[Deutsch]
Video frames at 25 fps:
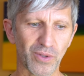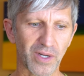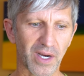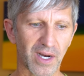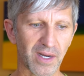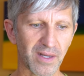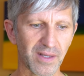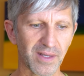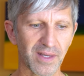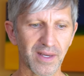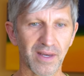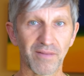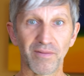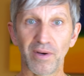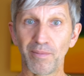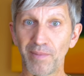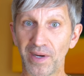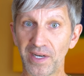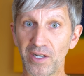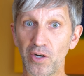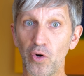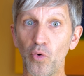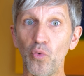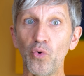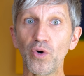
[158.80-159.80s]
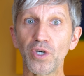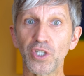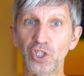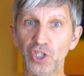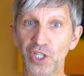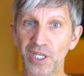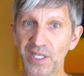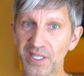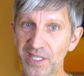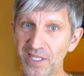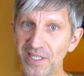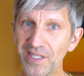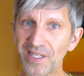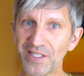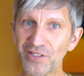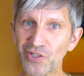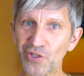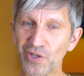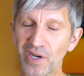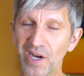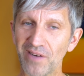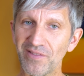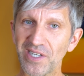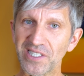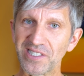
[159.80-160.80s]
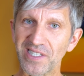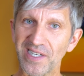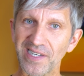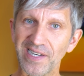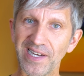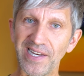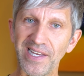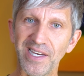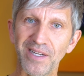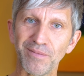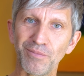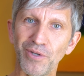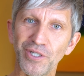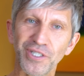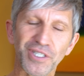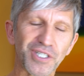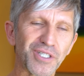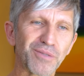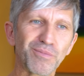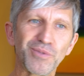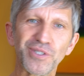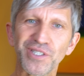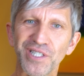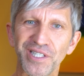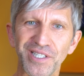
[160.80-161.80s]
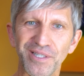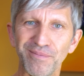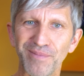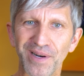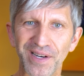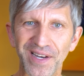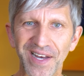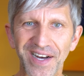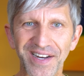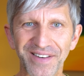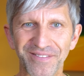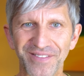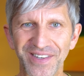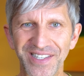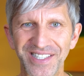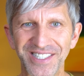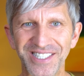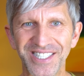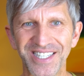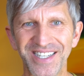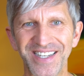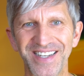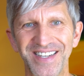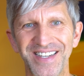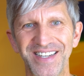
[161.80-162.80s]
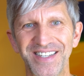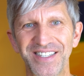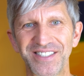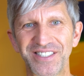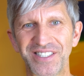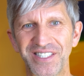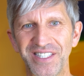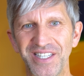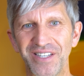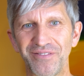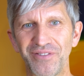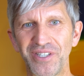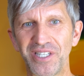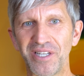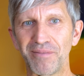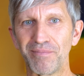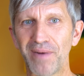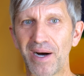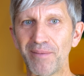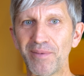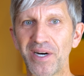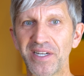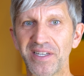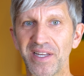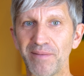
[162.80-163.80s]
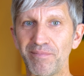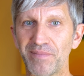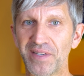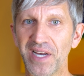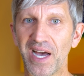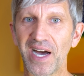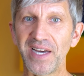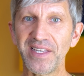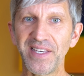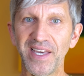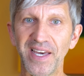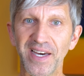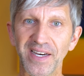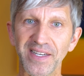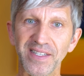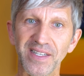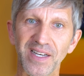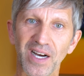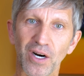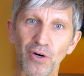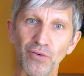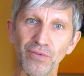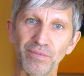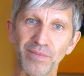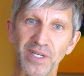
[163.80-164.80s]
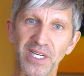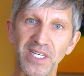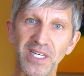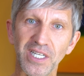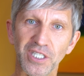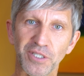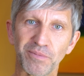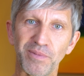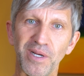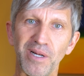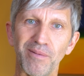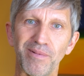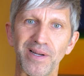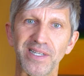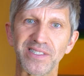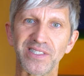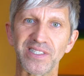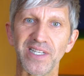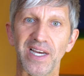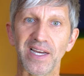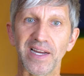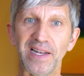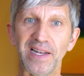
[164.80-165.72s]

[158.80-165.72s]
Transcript: oder wenn man logisch den Kindern sogar was erklären möchte, ich muss dann immer lachen, wenn ich sehe, wie die Mama den Dreijährigen auf dem Kinderspielplatz